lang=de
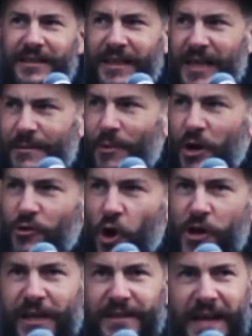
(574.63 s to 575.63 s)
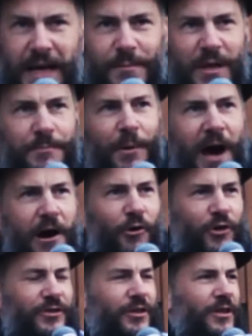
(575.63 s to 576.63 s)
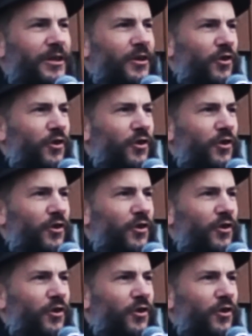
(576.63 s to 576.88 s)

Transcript: die immer neue Themen braucht,